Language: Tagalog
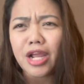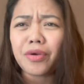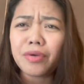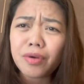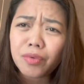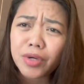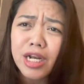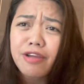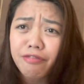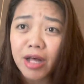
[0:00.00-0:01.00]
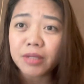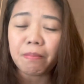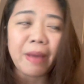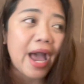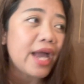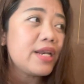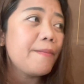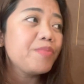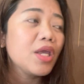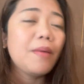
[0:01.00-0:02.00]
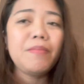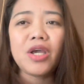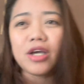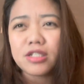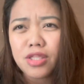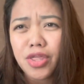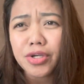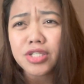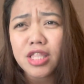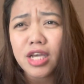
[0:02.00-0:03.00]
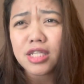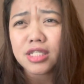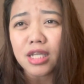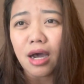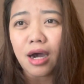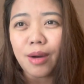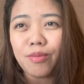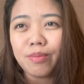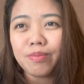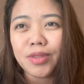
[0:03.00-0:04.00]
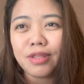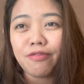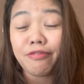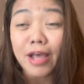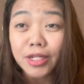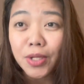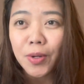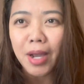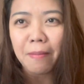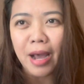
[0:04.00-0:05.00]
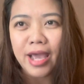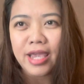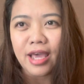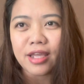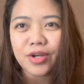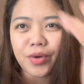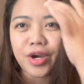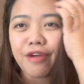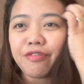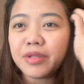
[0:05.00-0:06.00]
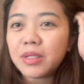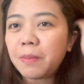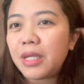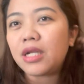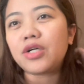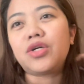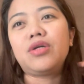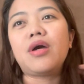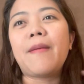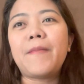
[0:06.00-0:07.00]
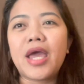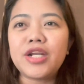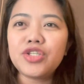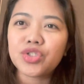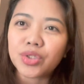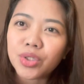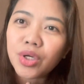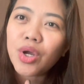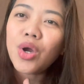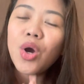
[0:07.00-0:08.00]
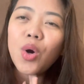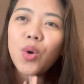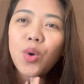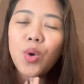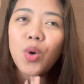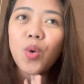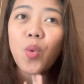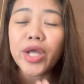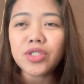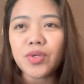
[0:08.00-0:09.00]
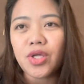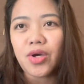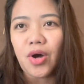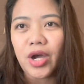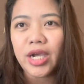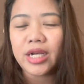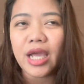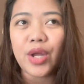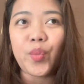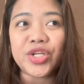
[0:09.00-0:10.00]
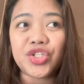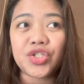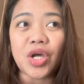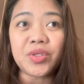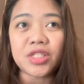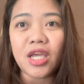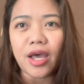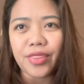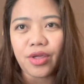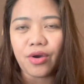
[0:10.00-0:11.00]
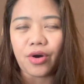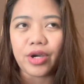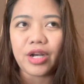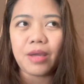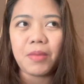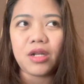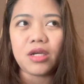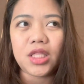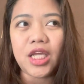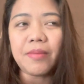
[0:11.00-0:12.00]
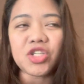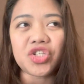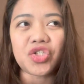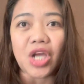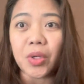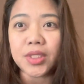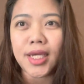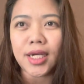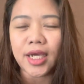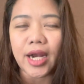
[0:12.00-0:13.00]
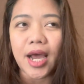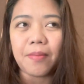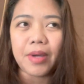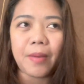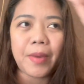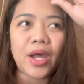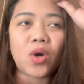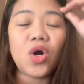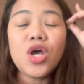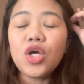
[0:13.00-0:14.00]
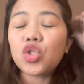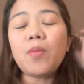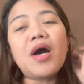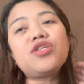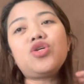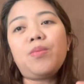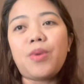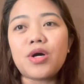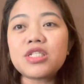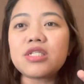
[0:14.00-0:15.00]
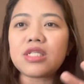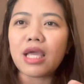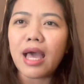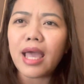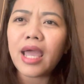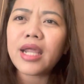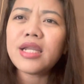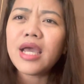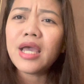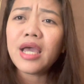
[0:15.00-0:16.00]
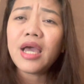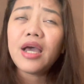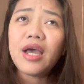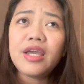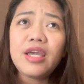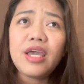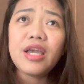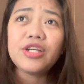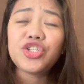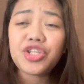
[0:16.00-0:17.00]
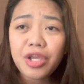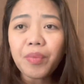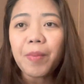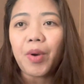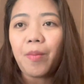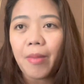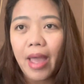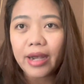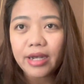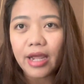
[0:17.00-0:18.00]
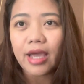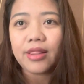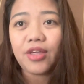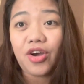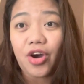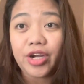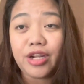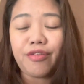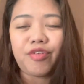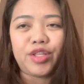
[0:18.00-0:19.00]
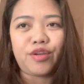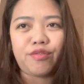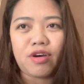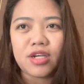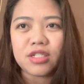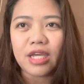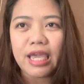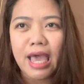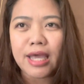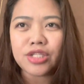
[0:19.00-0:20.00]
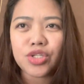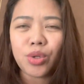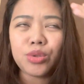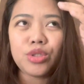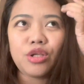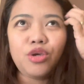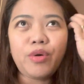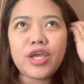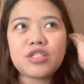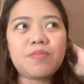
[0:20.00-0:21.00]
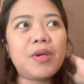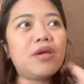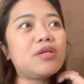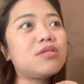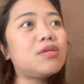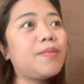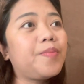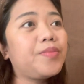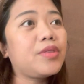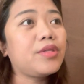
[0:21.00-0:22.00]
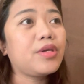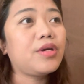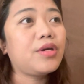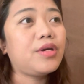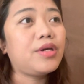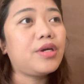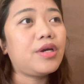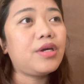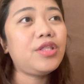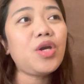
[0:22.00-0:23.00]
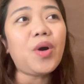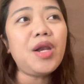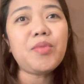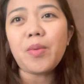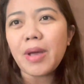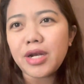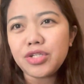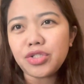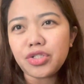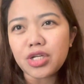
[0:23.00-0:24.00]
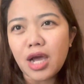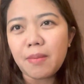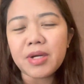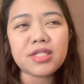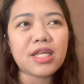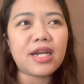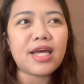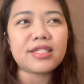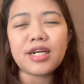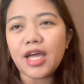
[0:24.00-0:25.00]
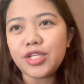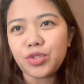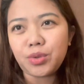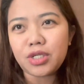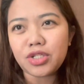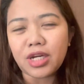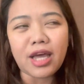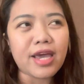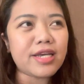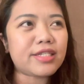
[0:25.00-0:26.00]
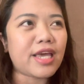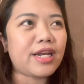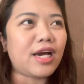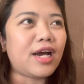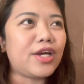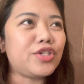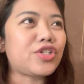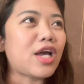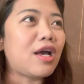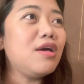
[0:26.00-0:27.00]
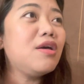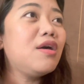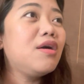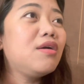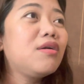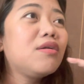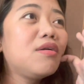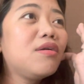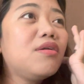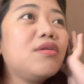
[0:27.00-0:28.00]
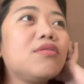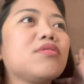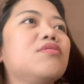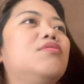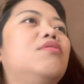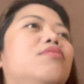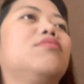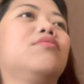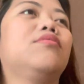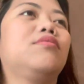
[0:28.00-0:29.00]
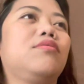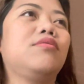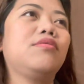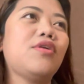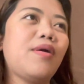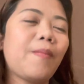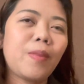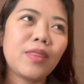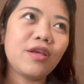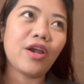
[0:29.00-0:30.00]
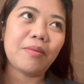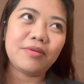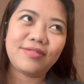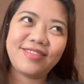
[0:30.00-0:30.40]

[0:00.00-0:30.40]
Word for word: I re really felt bad because there's this um, fellow kabayan or a Filipino a manager who went to the guard and was shouting at the guard. I mean, hindi naman siya shouting na grabe, pero tumaas yung boses niya and she reprimanded the guard in front of us. Ayan, so yung hindi experience... manager yung boy? Hindi ko alam kung manager siya, basta nasa night duty siya guys and nakaano siya. With that kind of attitude, no? walang makamamanager na ganun. Grabe.